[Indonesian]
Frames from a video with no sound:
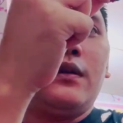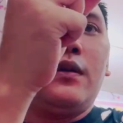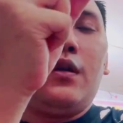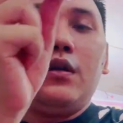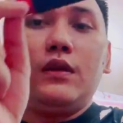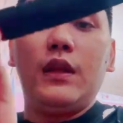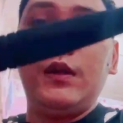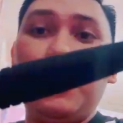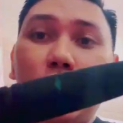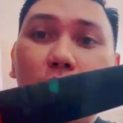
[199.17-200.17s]
oh enggak
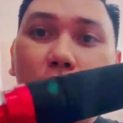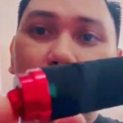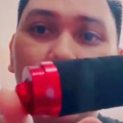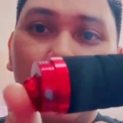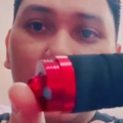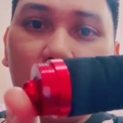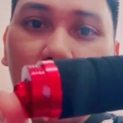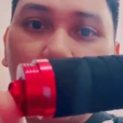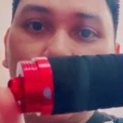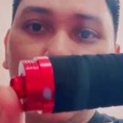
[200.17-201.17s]
diputar guys cuma
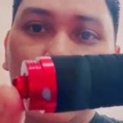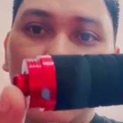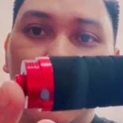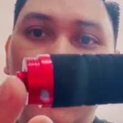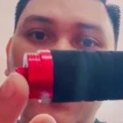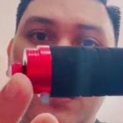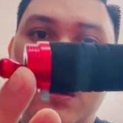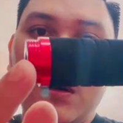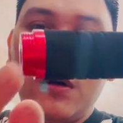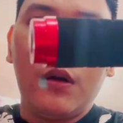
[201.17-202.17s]
ditaruh
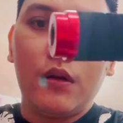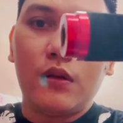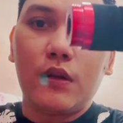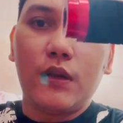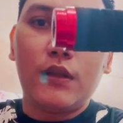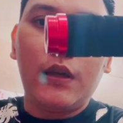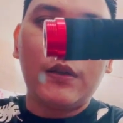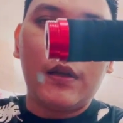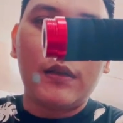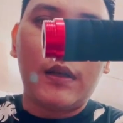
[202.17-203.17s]
ternyata ya
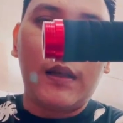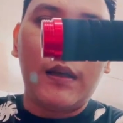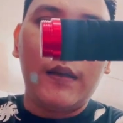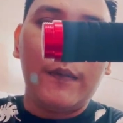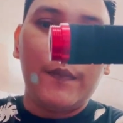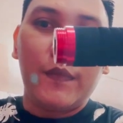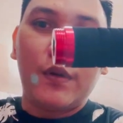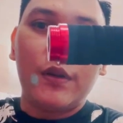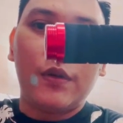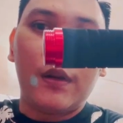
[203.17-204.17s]
salah salah
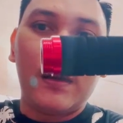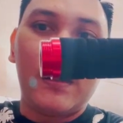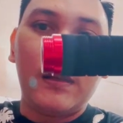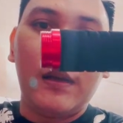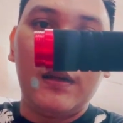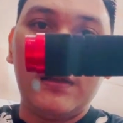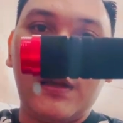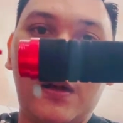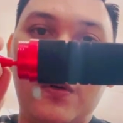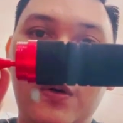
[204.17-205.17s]
sorry sorry ya tinggal
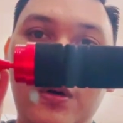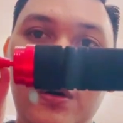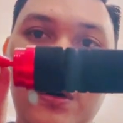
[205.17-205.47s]
ditaruh